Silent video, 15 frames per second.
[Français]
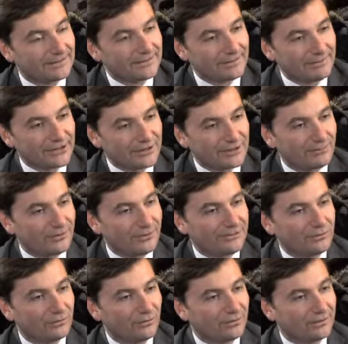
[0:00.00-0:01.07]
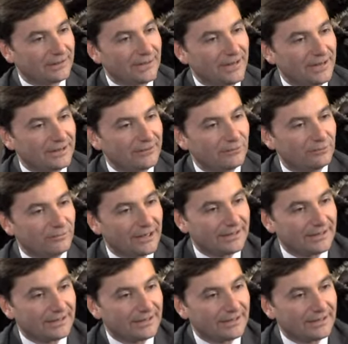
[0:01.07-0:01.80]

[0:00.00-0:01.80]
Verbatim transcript: Ça marche comment Avec une hotline ou par